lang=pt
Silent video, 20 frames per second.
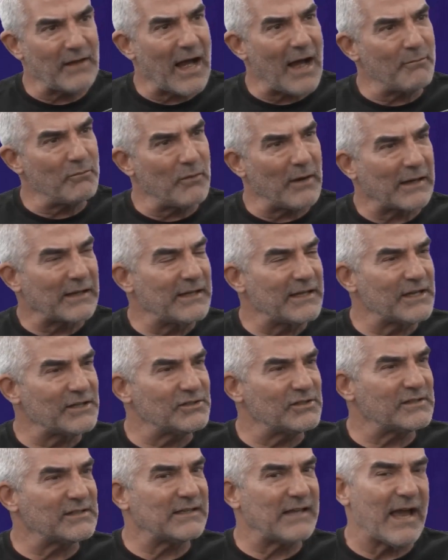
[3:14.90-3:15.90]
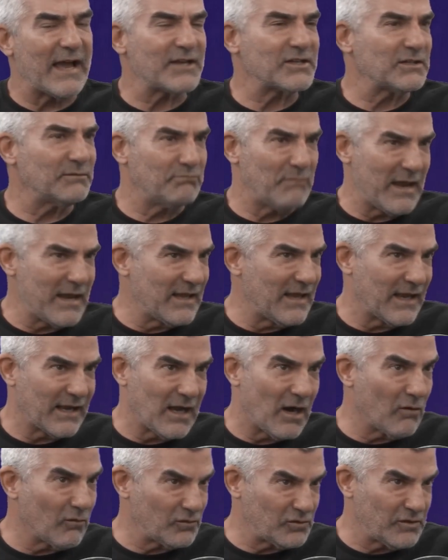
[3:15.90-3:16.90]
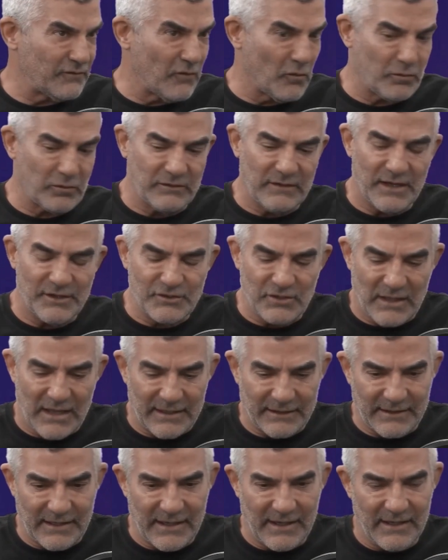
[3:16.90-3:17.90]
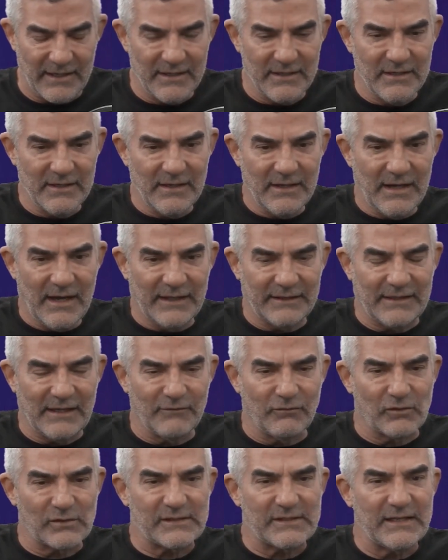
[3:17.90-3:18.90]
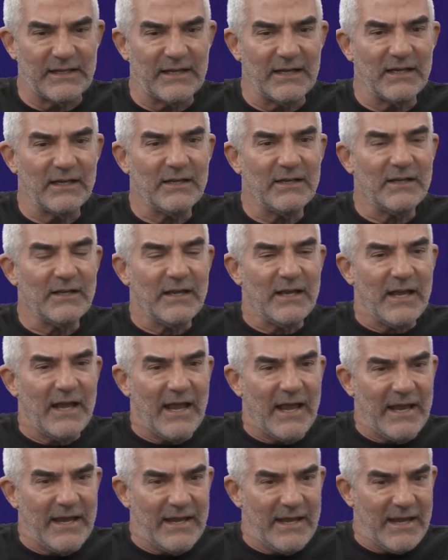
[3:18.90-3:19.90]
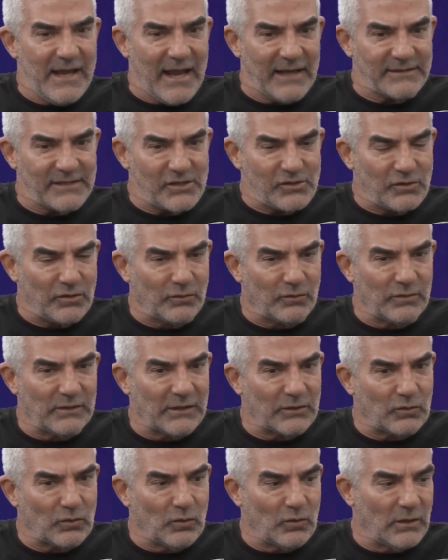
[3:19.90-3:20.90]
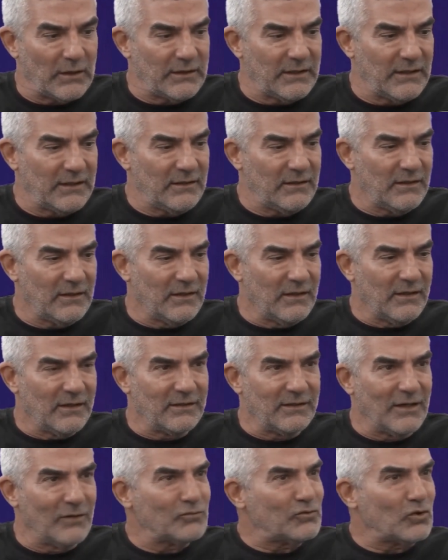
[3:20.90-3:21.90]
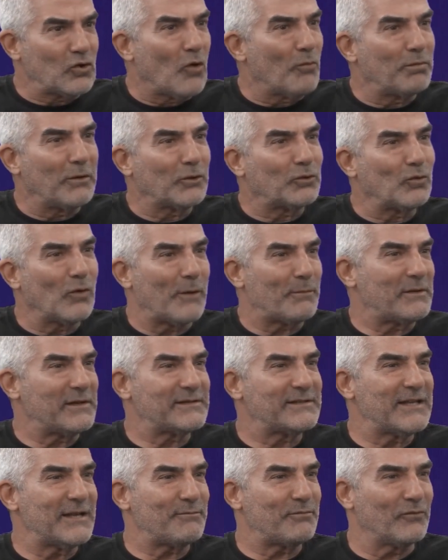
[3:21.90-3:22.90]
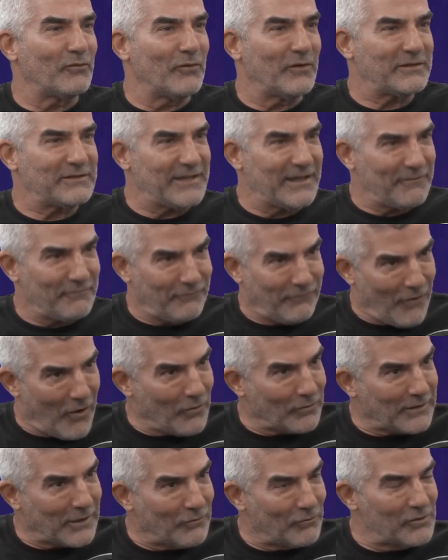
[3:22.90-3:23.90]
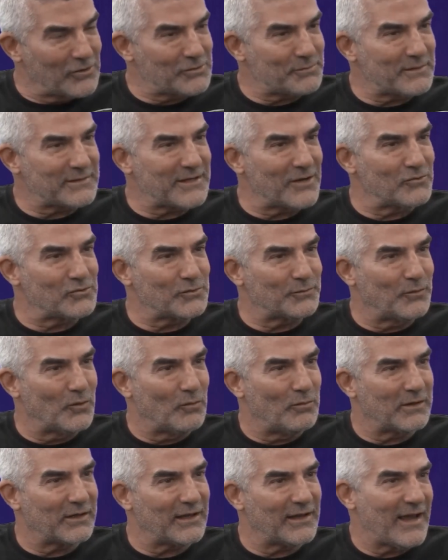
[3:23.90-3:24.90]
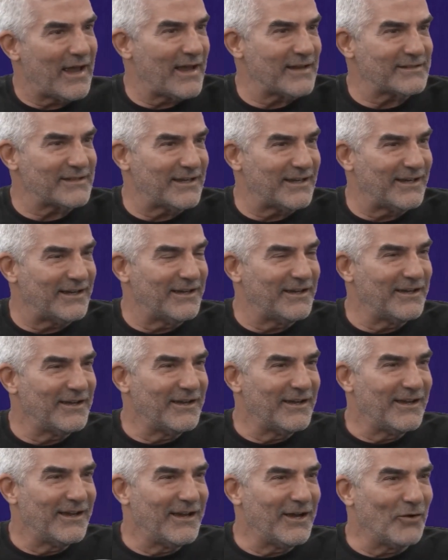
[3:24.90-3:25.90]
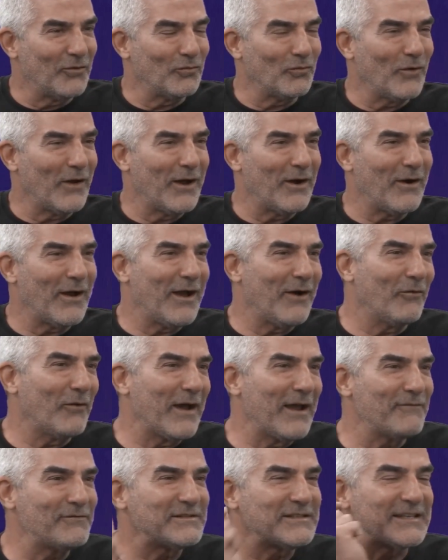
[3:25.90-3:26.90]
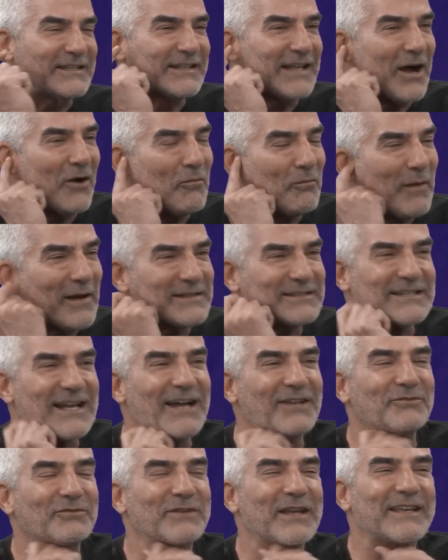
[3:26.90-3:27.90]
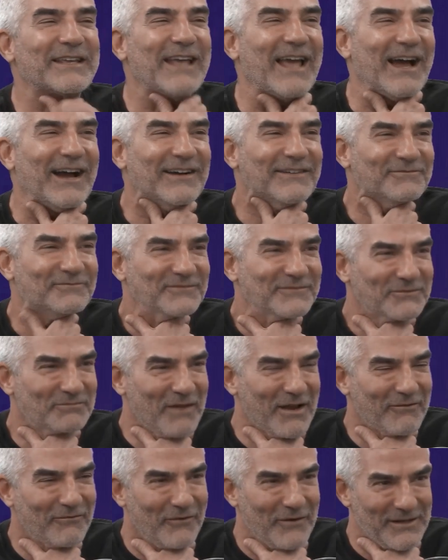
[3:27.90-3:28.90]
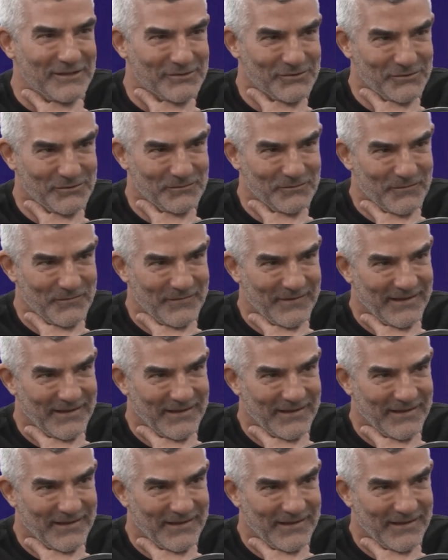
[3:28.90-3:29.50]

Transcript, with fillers: abre uma clínica de estética bem legal, eu tive a oportunidade de ir lá até, até você. E essa estrutura toda não te completou a princípio, você volta hoje para a saúde pública. Essa é o, é, é o revisitar o passado? O que, que é? Como é que foi isso? É como eu